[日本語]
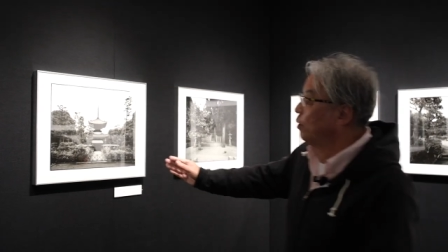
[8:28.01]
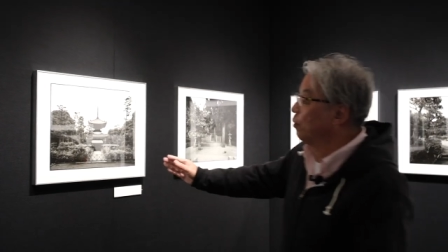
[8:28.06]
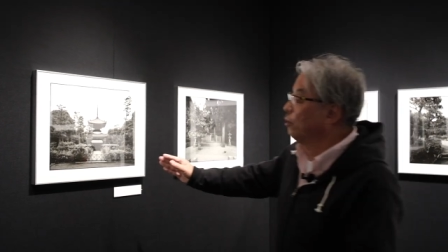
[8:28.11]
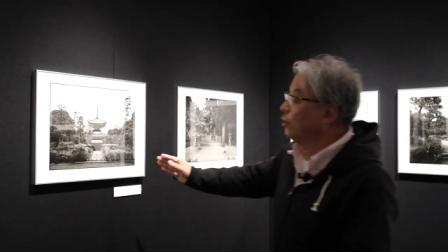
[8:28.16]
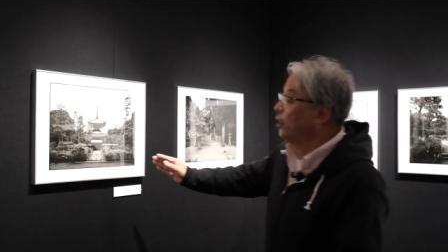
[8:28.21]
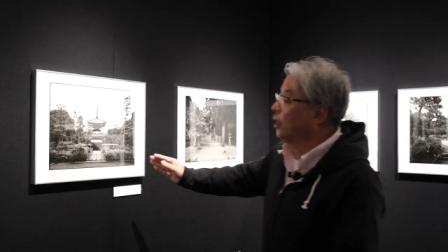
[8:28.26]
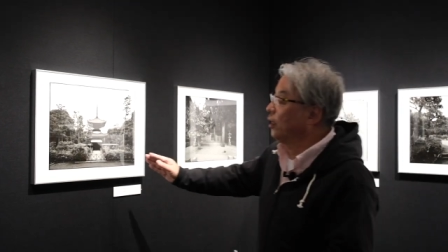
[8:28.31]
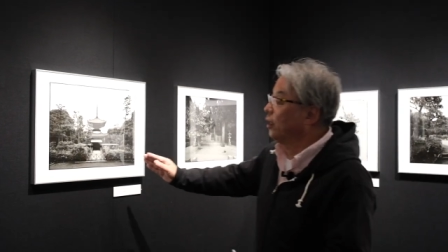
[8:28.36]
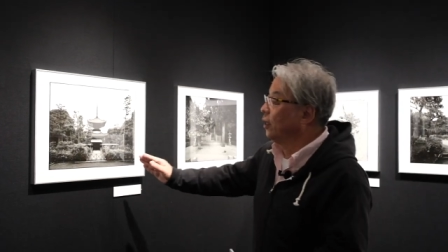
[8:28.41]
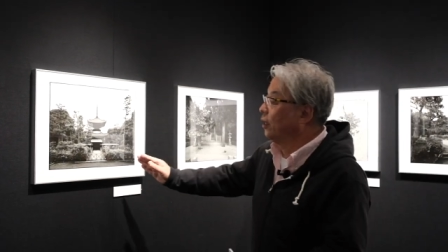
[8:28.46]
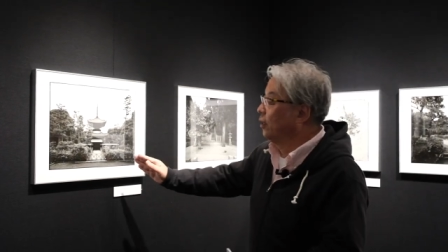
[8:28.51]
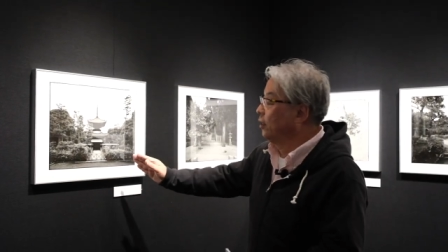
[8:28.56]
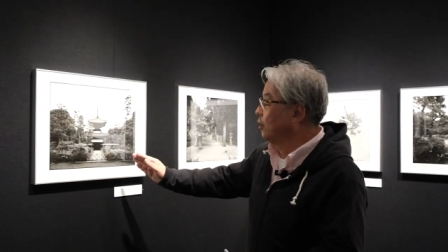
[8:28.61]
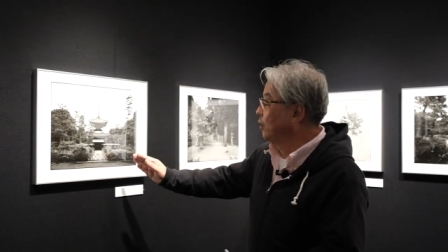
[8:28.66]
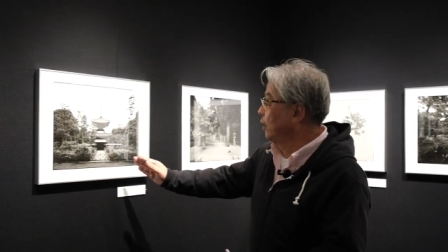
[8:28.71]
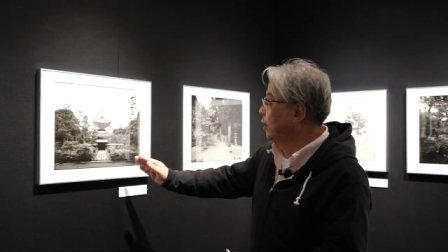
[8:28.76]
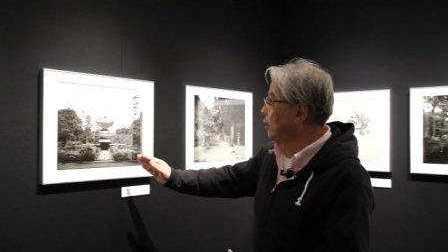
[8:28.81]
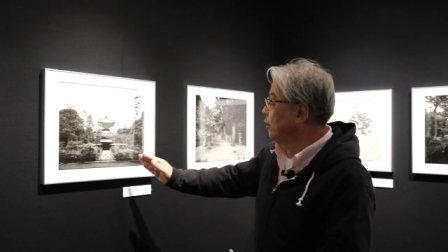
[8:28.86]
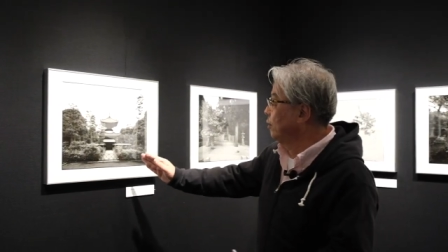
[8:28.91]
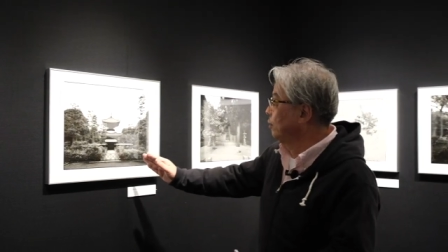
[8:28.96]
これ
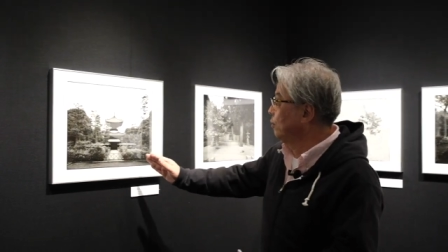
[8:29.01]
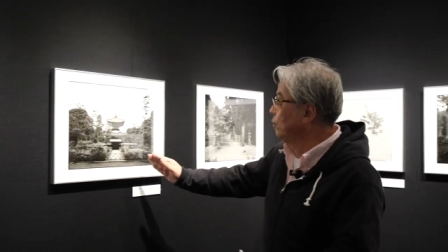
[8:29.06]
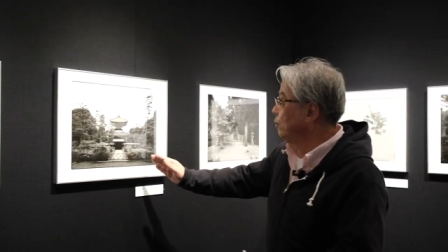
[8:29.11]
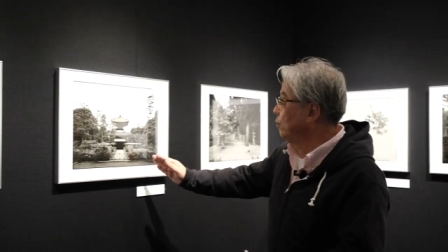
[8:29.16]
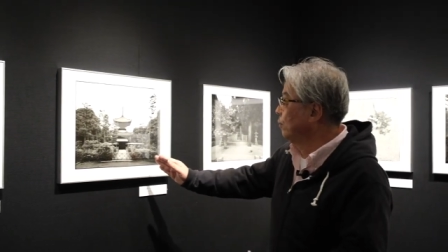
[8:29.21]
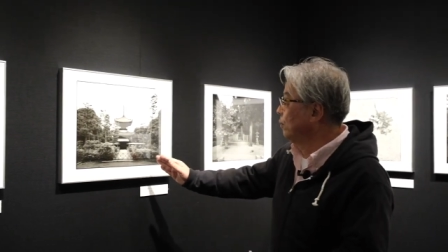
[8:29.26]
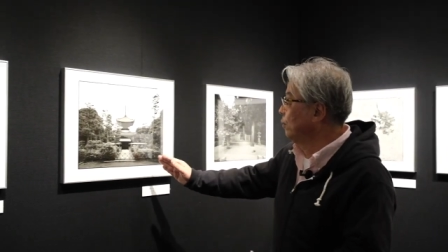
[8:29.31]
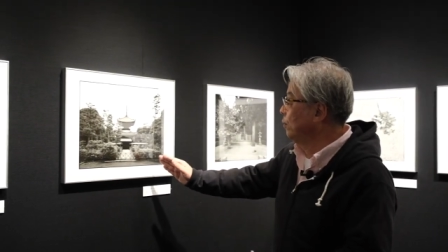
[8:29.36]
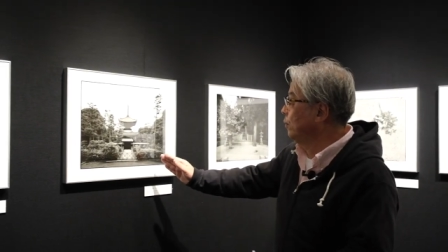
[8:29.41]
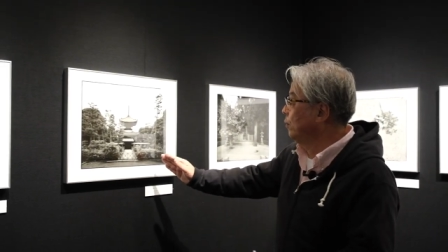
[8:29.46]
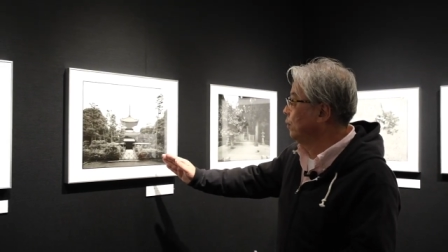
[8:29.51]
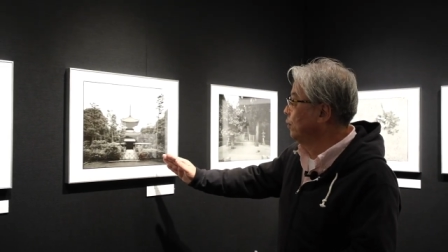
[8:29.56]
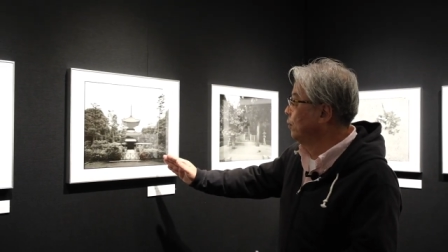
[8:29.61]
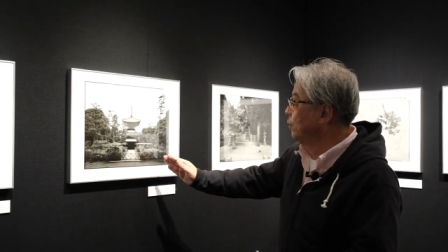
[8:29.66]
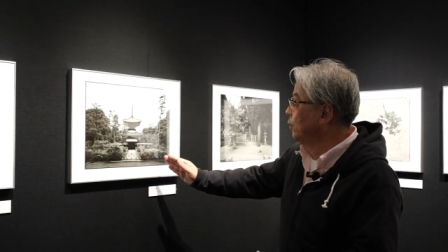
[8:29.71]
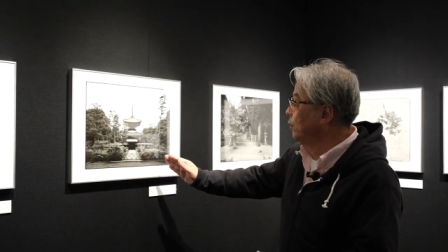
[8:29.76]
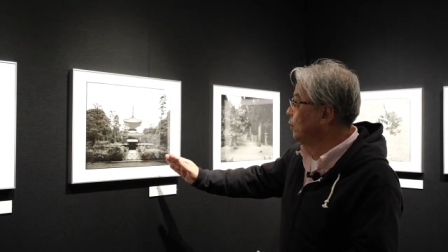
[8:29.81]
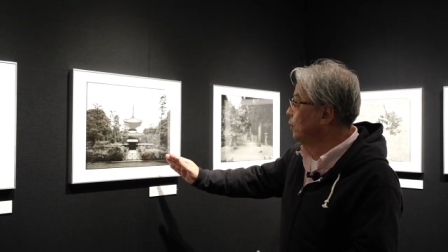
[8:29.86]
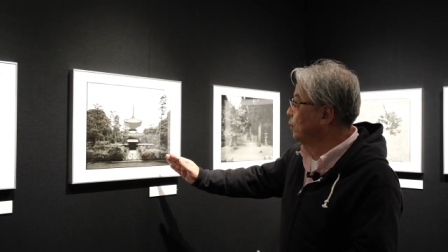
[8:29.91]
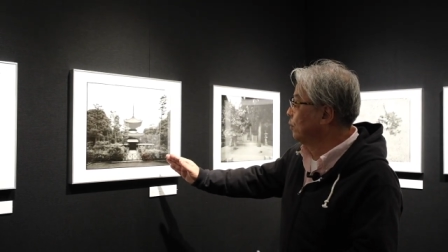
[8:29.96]
あの
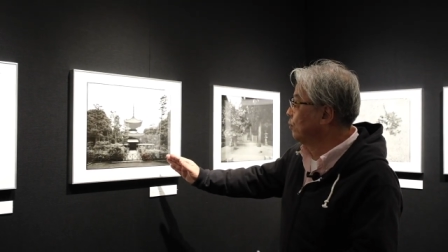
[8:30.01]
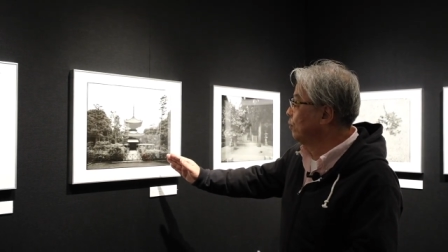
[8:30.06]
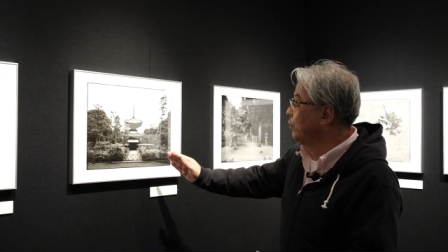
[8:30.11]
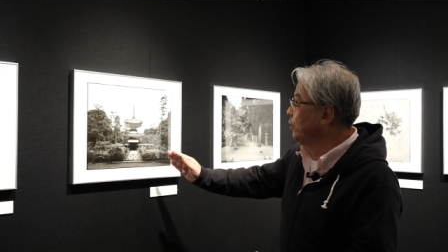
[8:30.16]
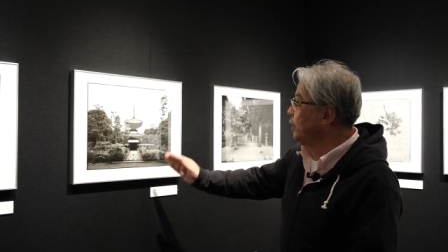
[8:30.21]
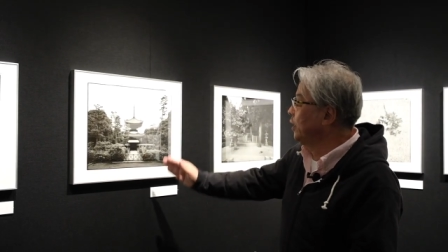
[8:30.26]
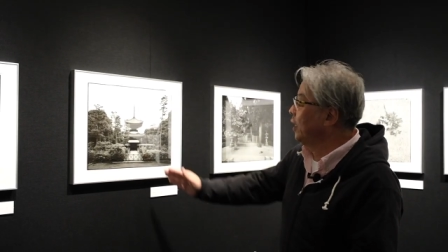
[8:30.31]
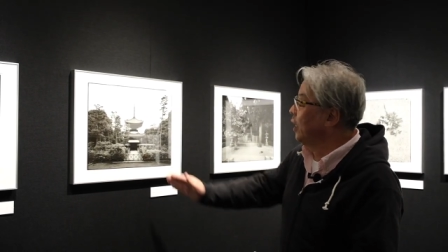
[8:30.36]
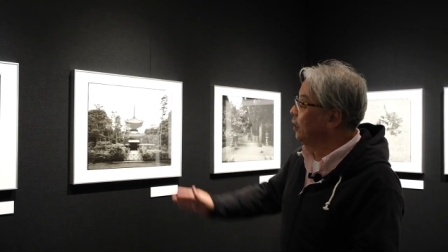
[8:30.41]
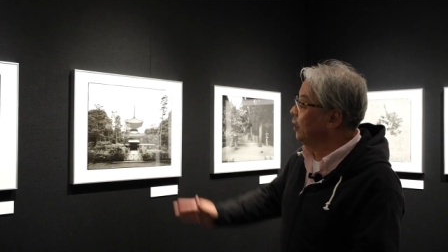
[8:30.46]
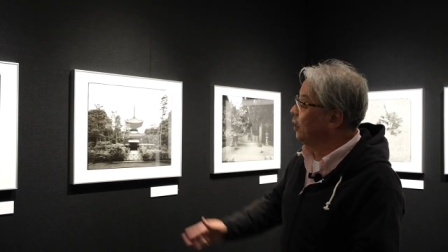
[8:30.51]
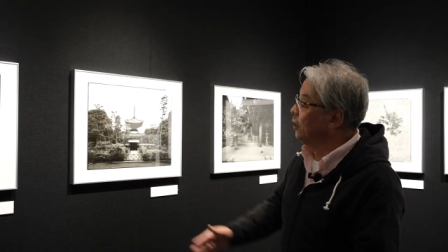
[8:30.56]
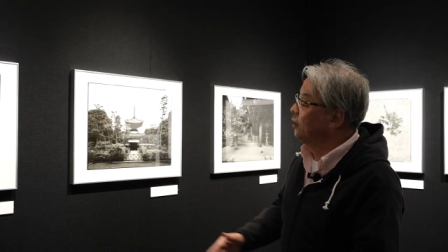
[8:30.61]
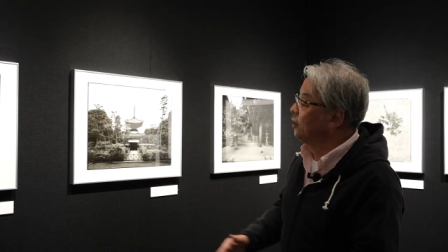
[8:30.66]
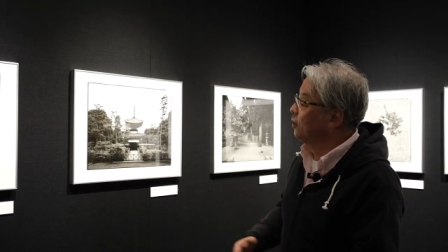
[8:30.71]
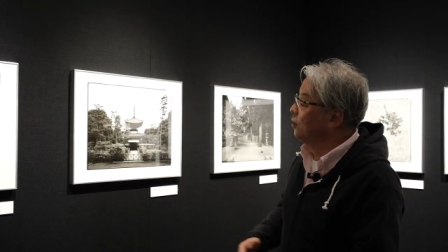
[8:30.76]
鳥居がないっ